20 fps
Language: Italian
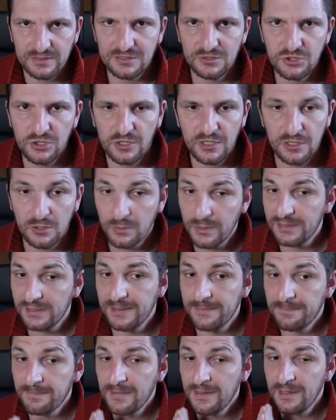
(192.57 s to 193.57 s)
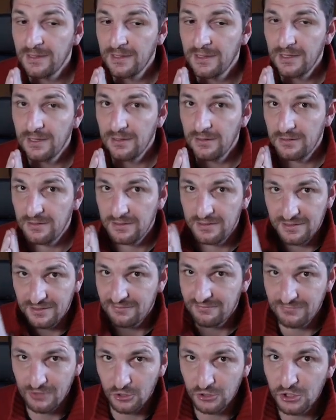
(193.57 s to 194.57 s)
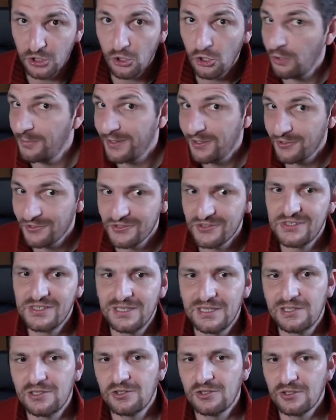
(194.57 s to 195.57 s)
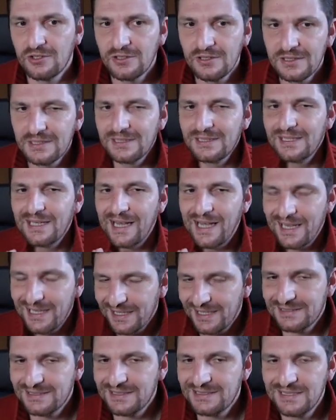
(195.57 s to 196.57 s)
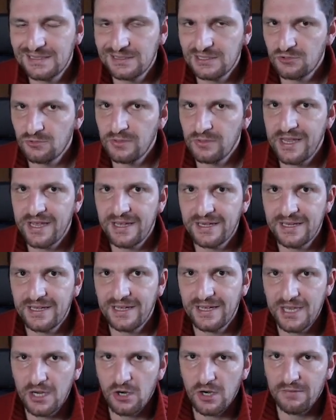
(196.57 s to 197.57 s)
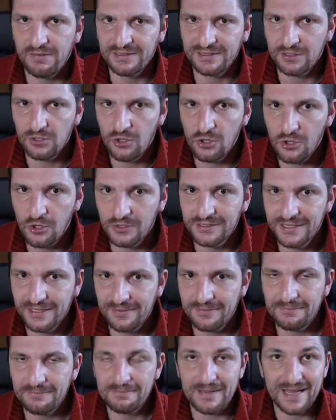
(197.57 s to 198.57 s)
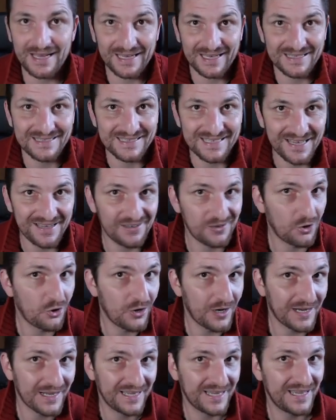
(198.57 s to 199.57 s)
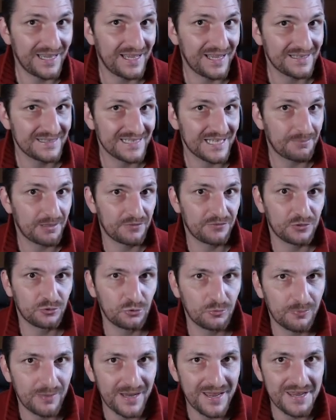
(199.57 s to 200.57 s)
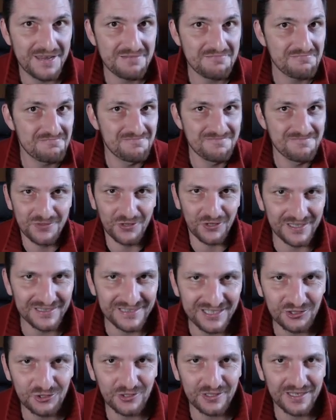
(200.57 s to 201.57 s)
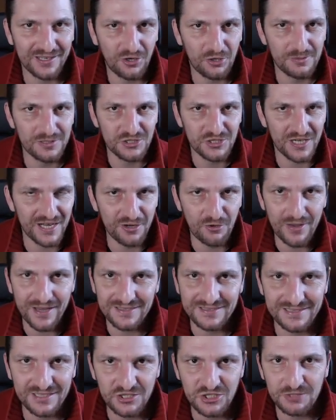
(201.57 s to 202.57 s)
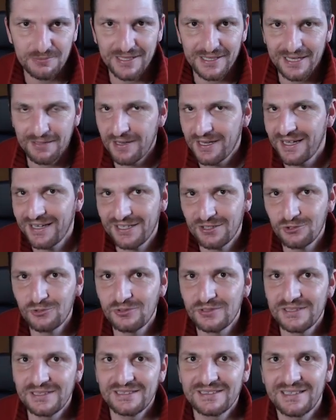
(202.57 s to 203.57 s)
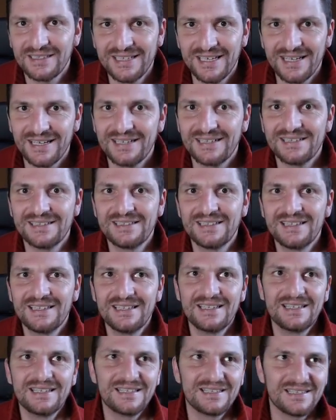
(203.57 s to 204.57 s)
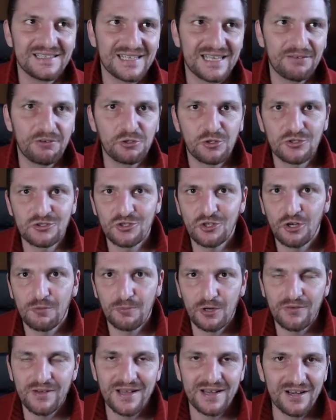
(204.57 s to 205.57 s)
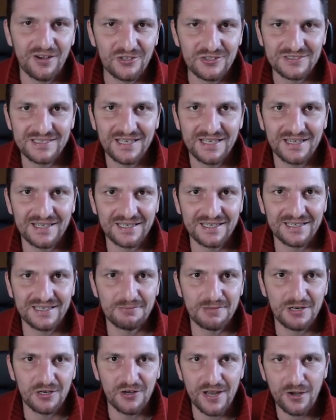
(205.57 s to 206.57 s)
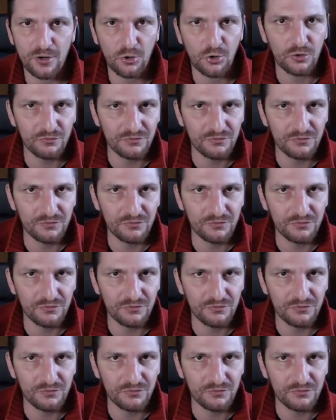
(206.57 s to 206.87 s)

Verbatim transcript: questi giorni, quindi eh, ve lo dico come consiglio, anche se siete su un'area e non avete code, anche se ora che si apre free to play non è detto che cominceranno a esserci perché magari tutti gli italiani eh, che vogliono solo provare lo Stark ma non erano